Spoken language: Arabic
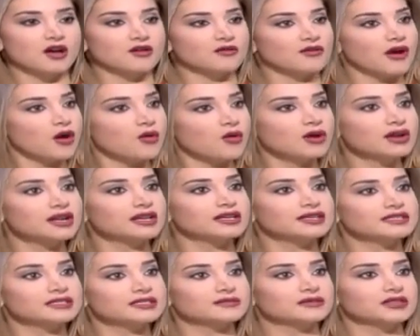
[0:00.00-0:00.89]
فاولا
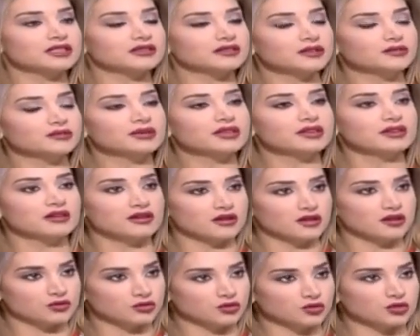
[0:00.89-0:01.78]
لازم ننتبه
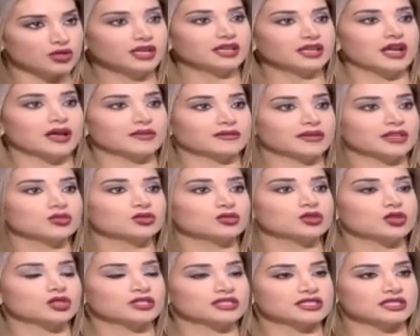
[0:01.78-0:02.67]
انه نحن عم ناخذ
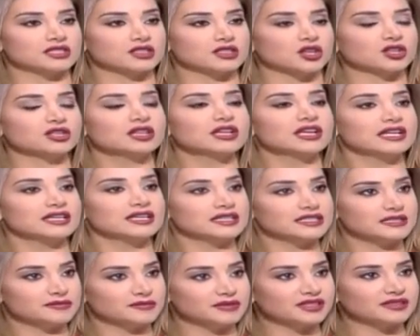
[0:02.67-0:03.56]
كورتيزون
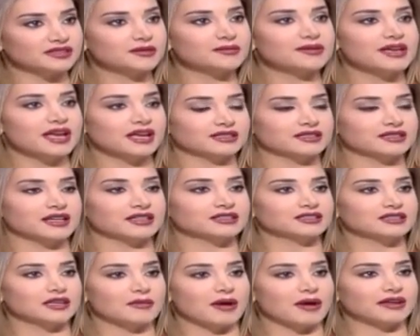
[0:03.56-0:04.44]
لازم ننتبه على
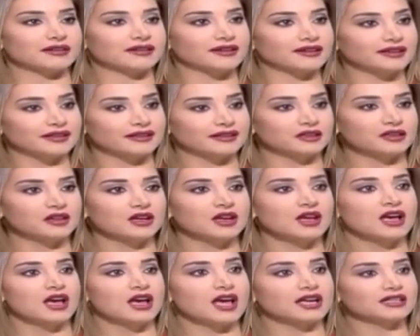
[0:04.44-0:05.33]
الدايت تبعنا ليه
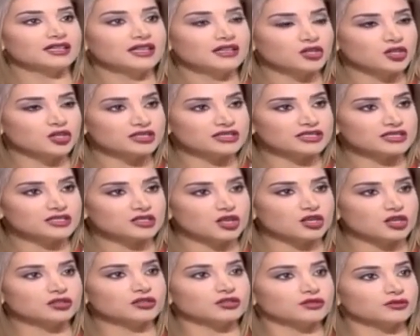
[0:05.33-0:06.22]
هذا
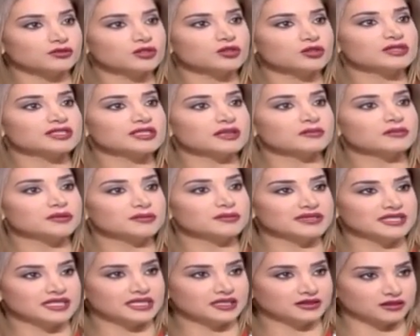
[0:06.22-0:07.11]
الكورتيزون فيه يسبب
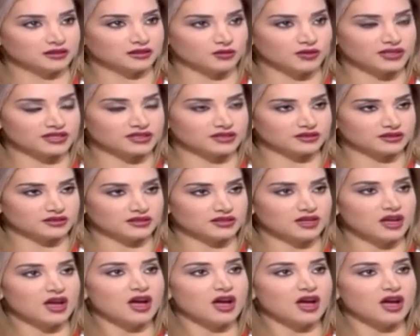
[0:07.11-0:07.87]
زياده الوزن